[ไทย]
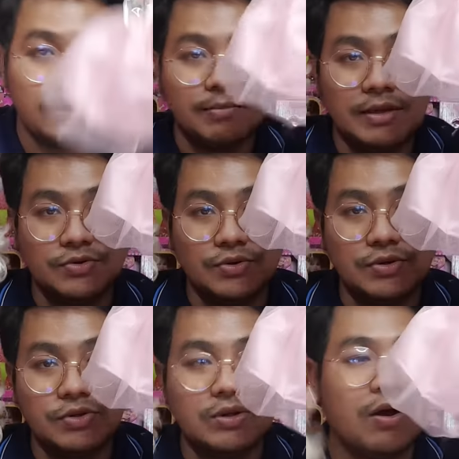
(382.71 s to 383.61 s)
มีชุด
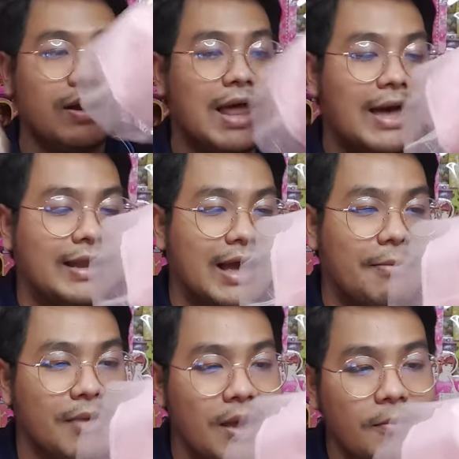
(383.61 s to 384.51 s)
ชุดถอดได้นะครับ
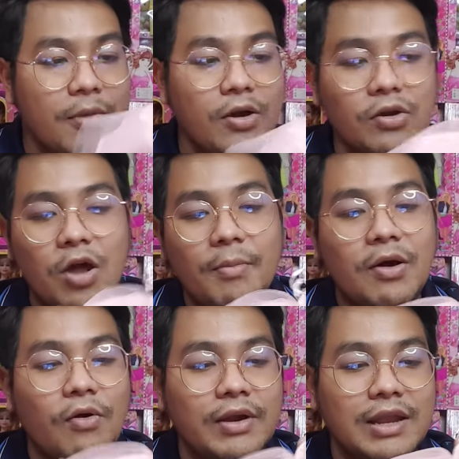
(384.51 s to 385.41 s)
เพราะน้องๆบาง
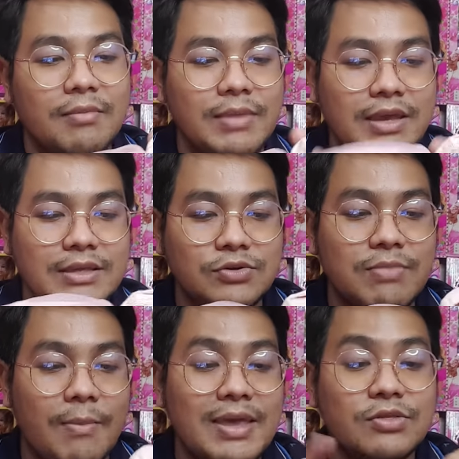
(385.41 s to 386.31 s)
คนเนี่ยมีชุด
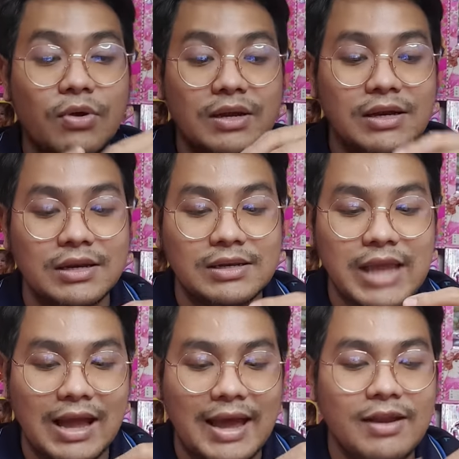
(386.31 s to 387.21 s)
บาร์บี้ตัวอื่น อ
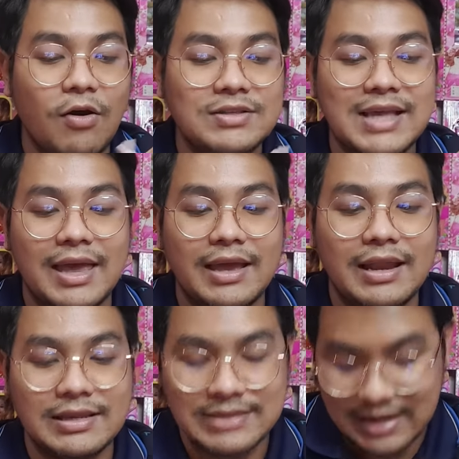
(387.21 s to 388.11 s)
ยากให้น้องเขาใส่ก็
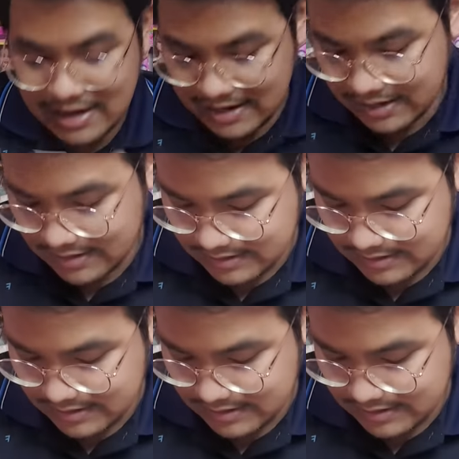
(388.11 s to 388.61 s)
ใส่ได้เลย